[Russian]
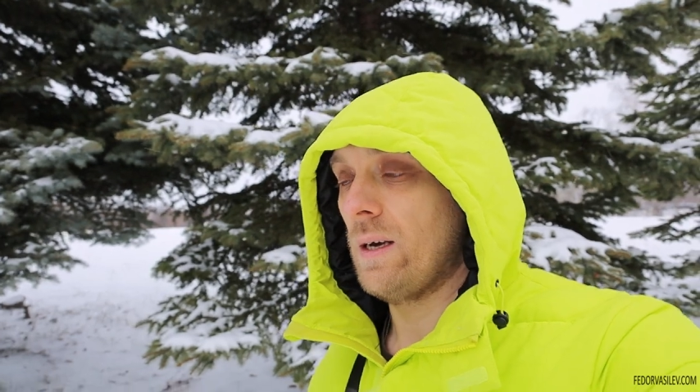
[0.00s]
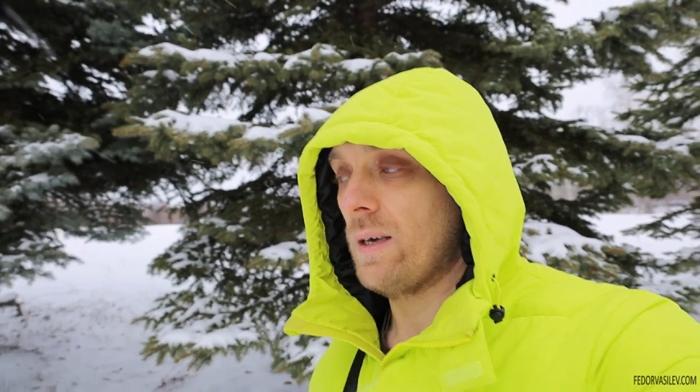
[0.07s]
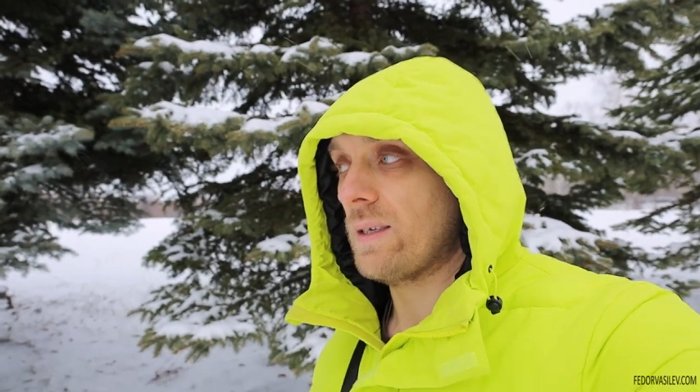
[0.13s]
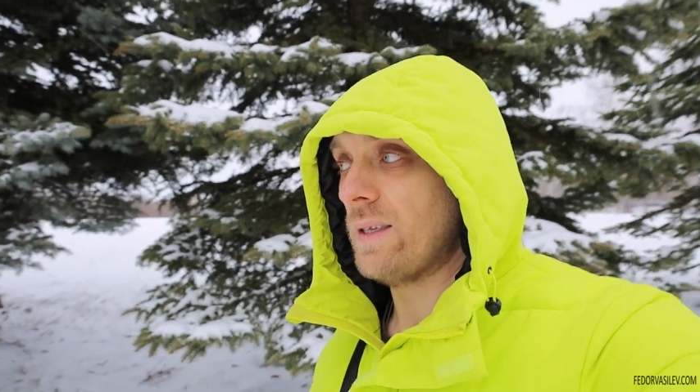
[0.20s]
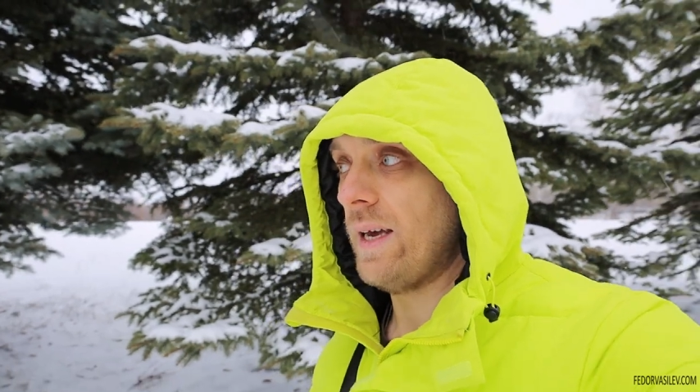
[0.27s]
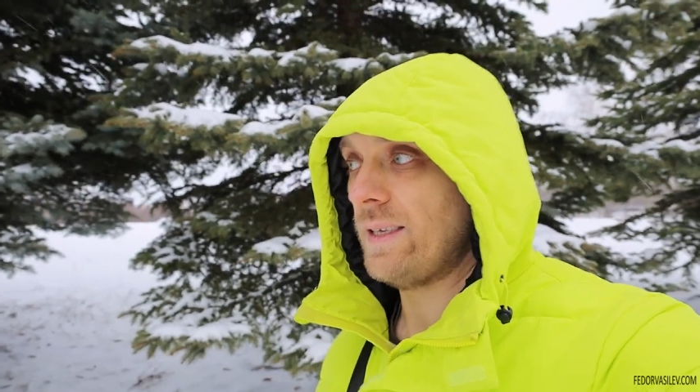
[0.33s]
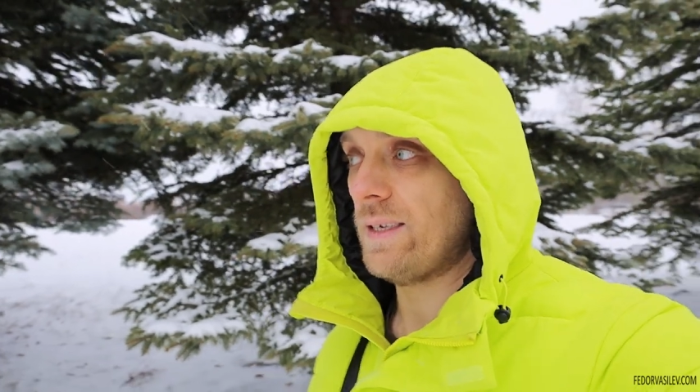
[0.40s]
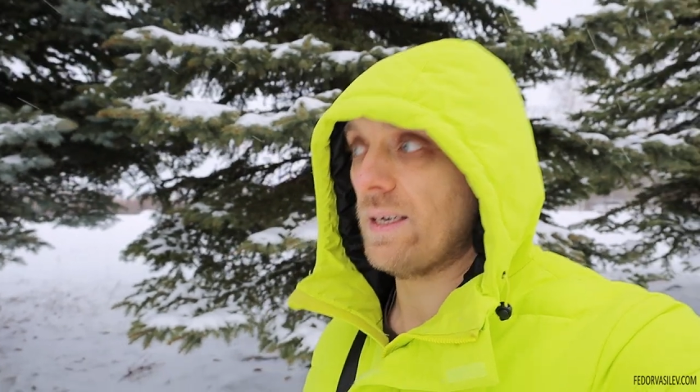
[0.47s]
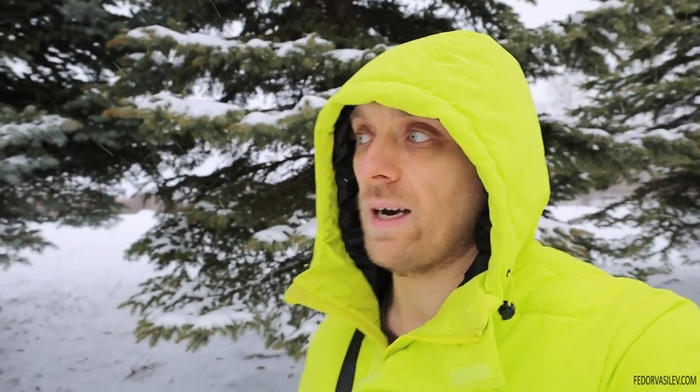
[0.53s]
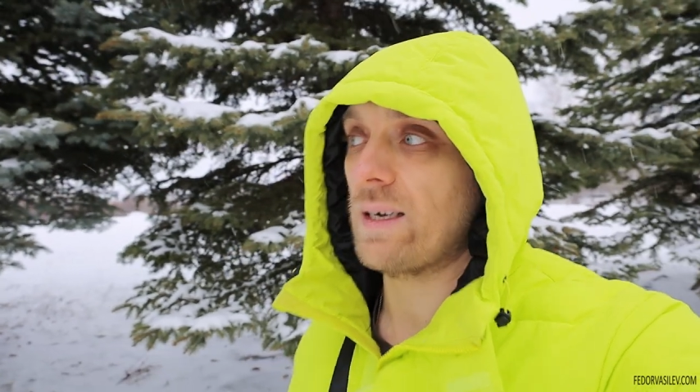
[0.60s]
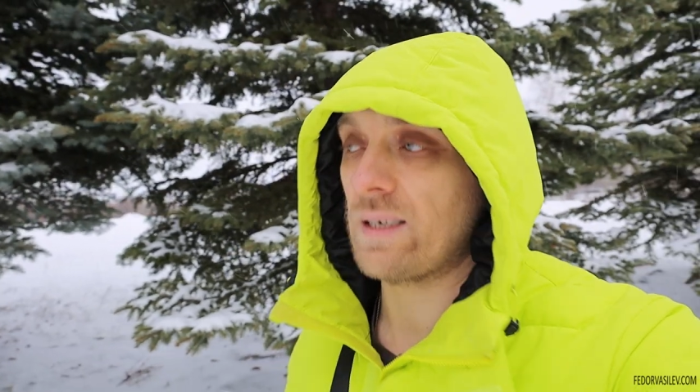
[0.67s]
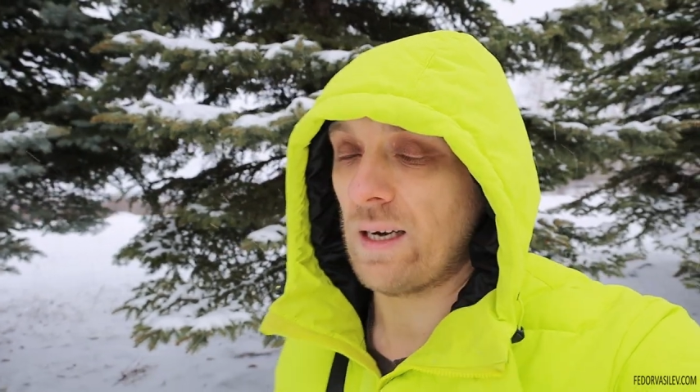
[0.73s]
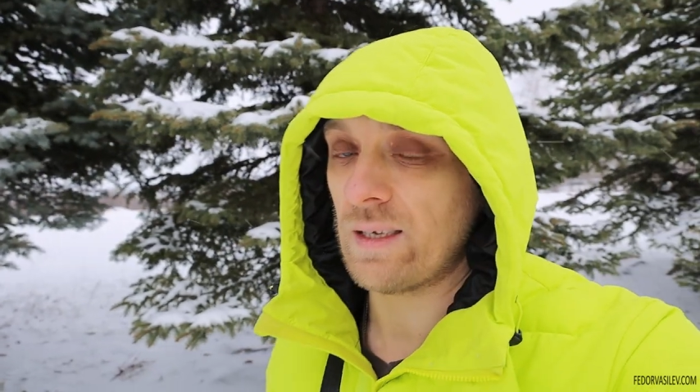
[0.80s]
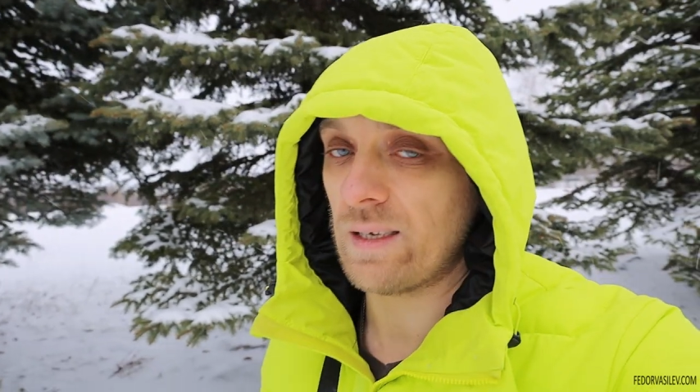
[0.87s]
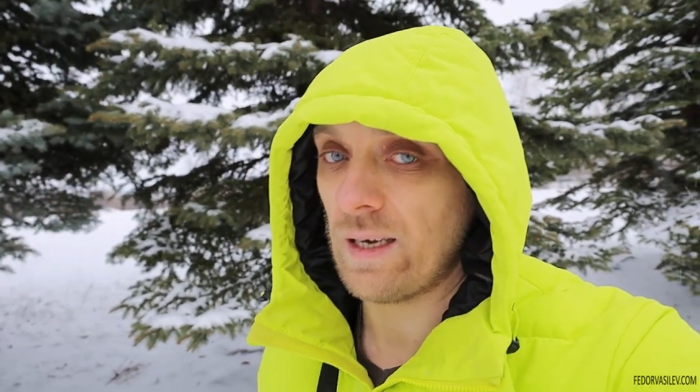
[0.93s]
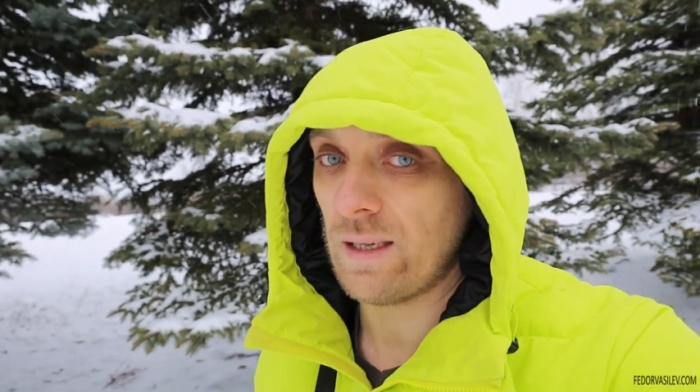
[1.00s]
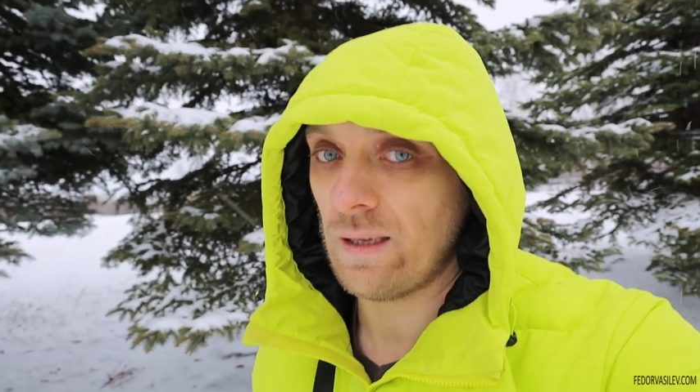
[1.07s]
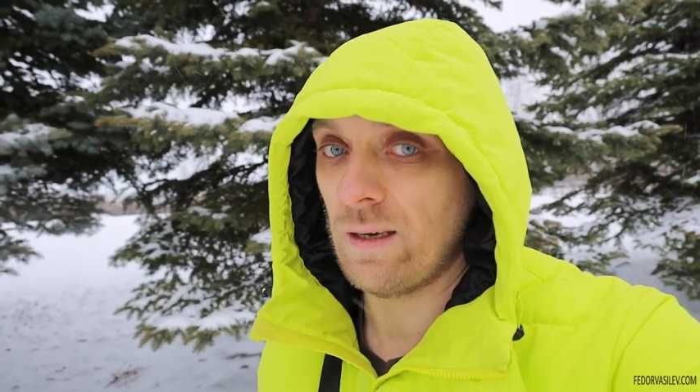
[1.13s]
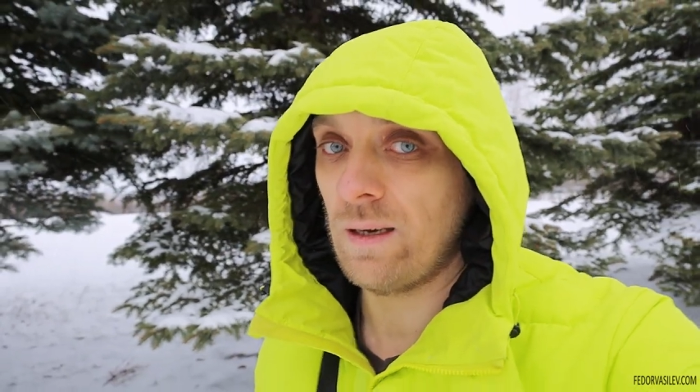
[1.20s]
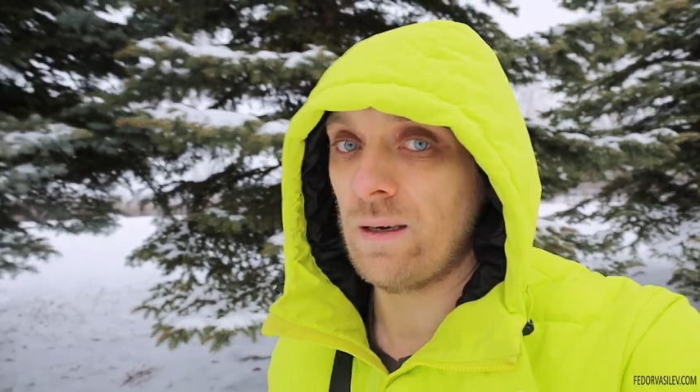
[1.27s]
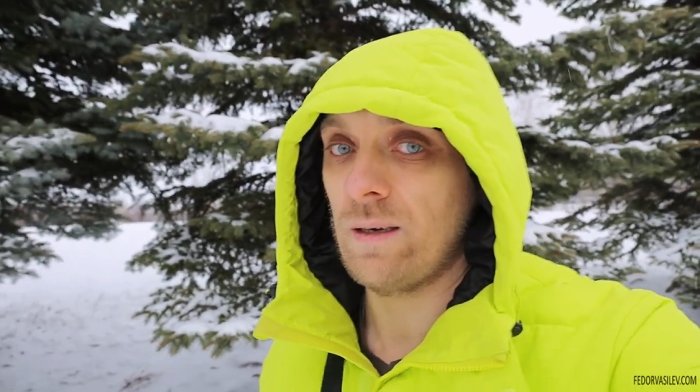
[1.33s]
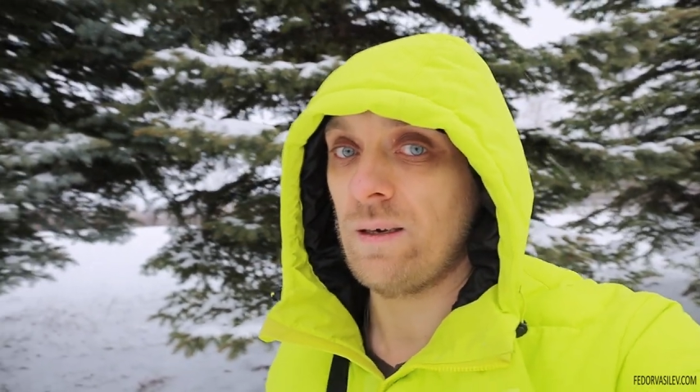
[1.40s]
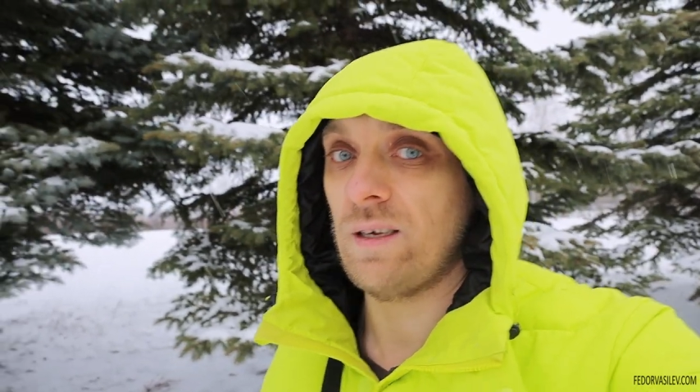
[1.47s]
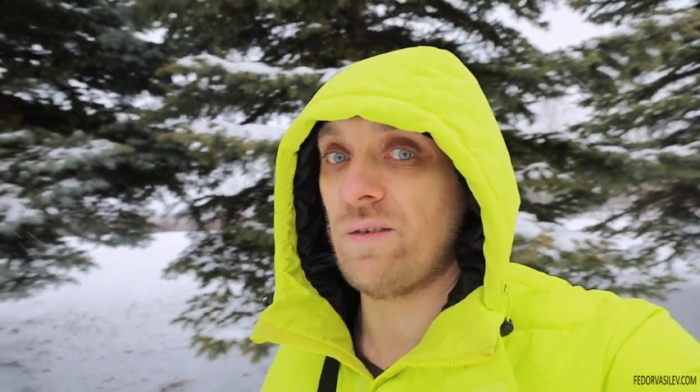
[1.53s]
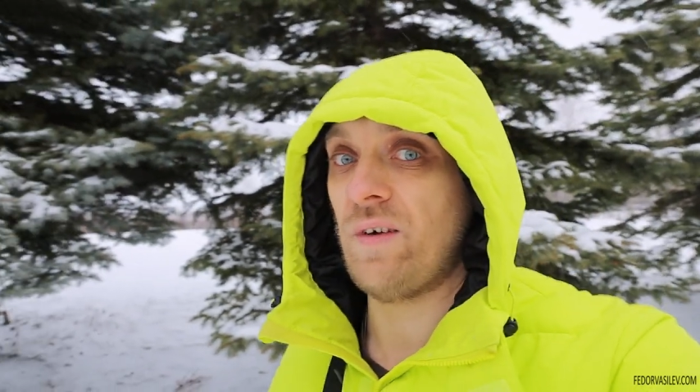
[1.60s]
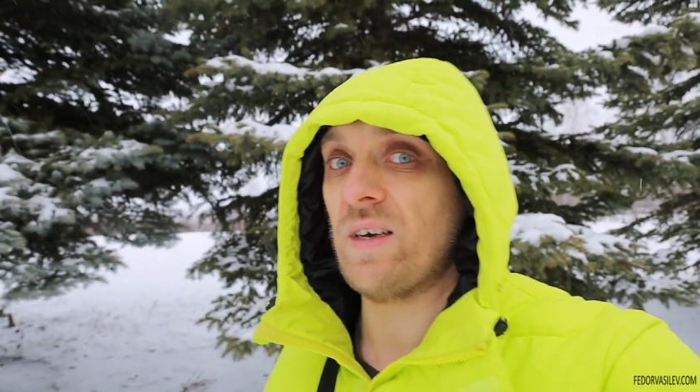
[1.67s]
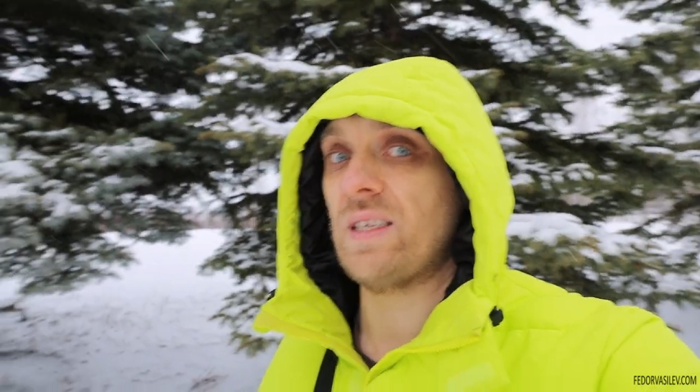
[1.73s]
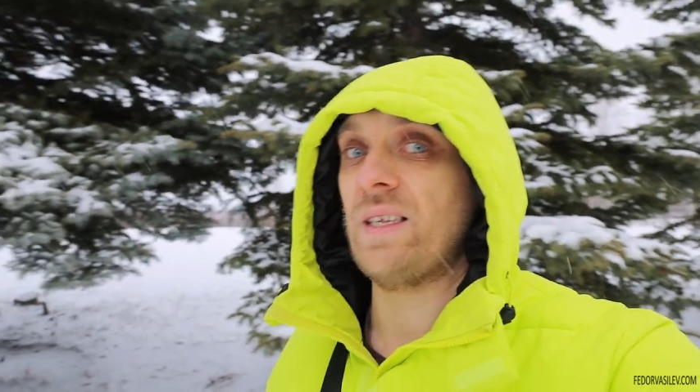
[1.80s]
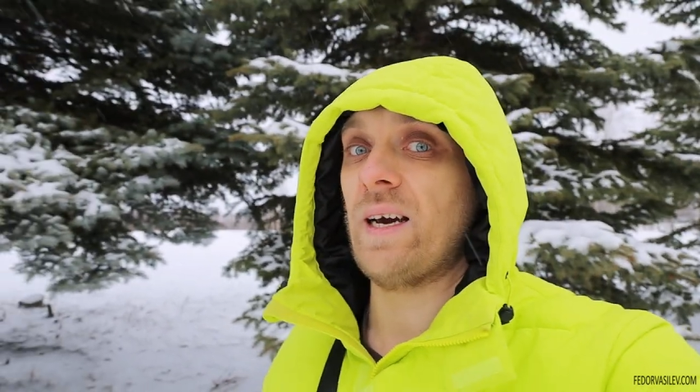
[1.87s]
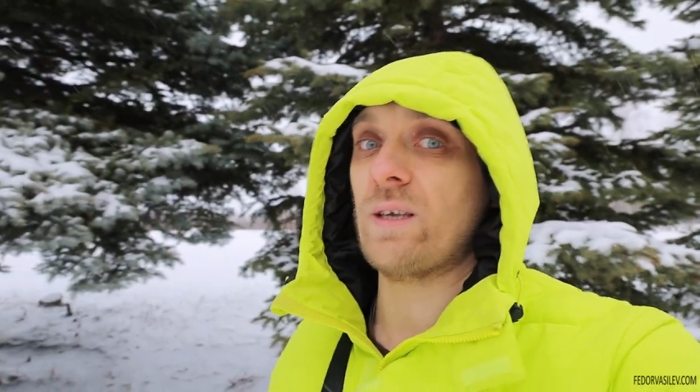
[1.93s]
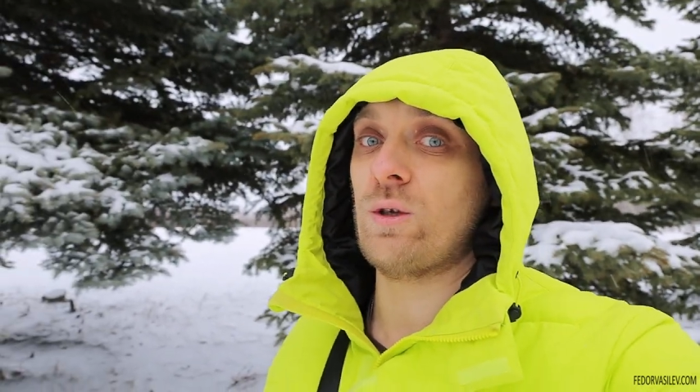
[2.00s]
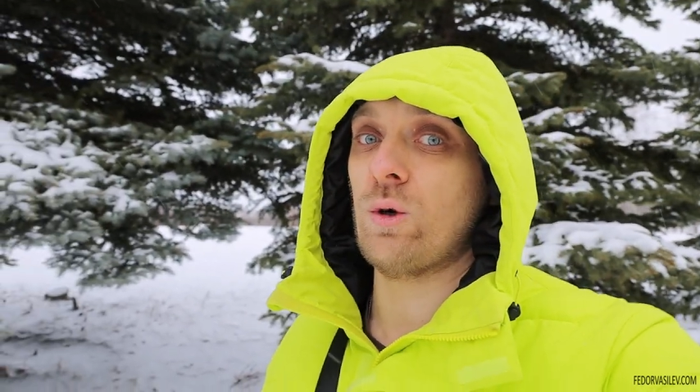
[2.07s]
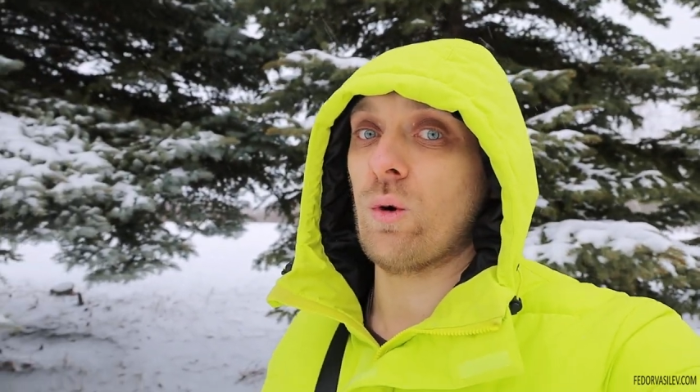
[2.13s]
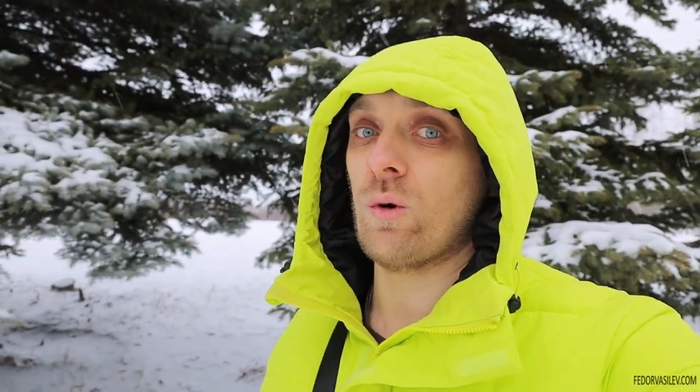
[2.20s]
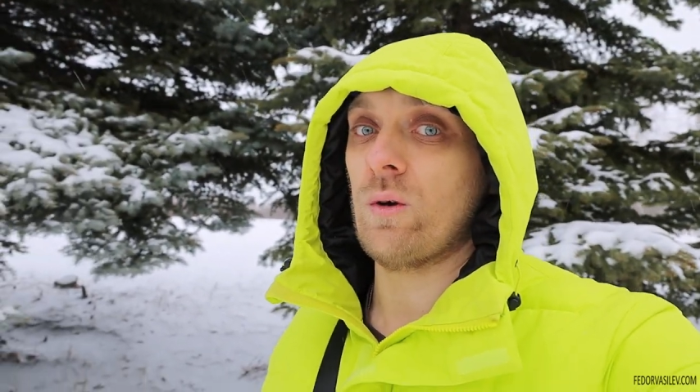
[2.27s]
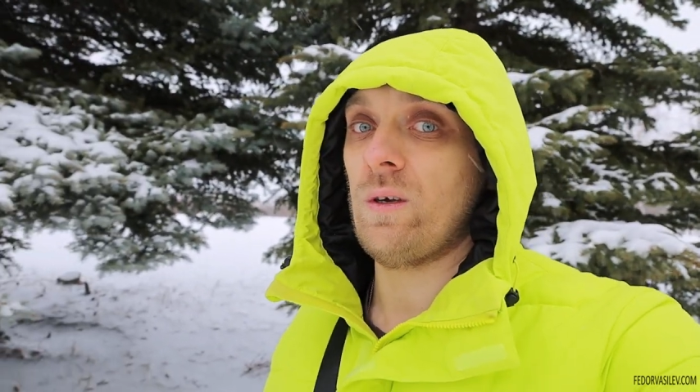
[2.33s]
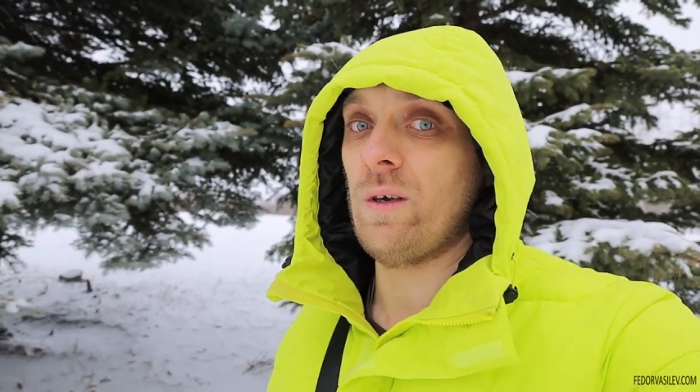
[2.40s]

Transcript: Знаете, как сказал известный актер